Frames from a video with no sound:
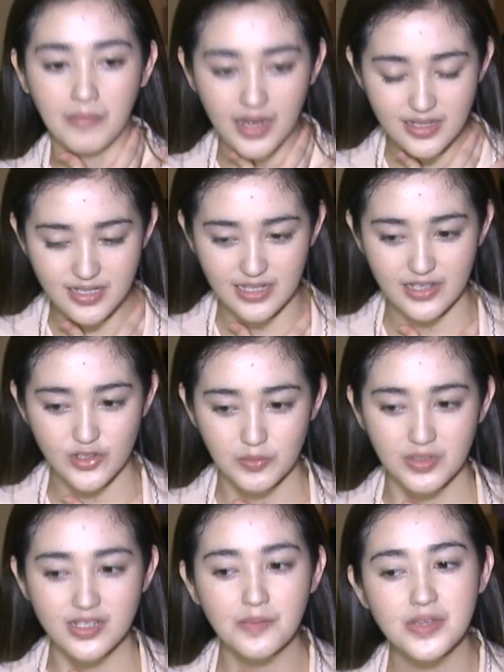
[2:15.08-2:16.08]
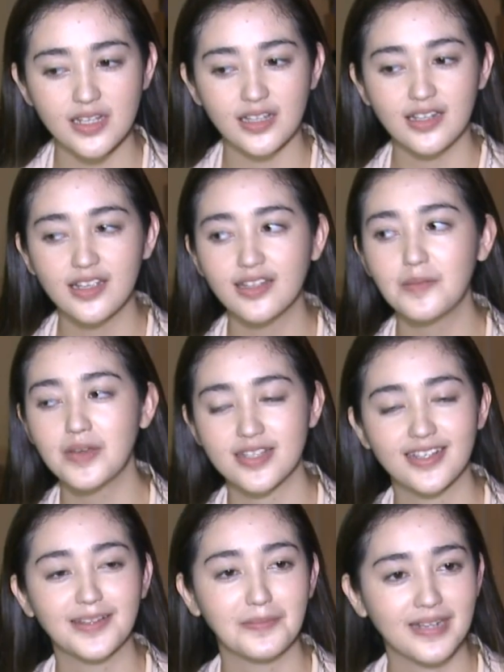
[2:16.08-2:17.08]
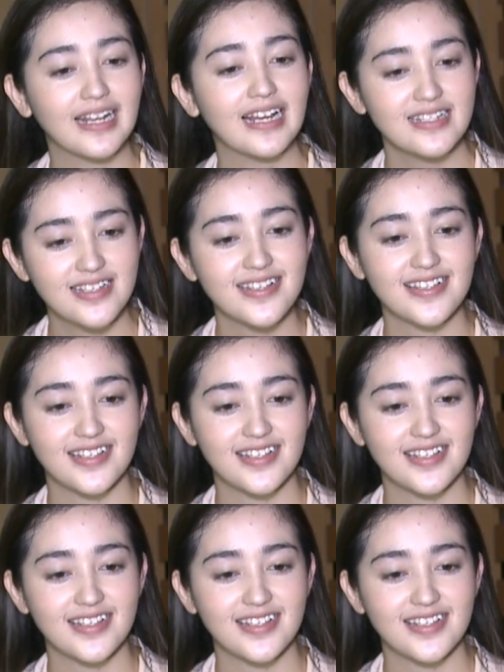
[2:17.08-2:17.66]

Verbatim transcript: sih cuman sampai saat ini kita masih temenan aja sih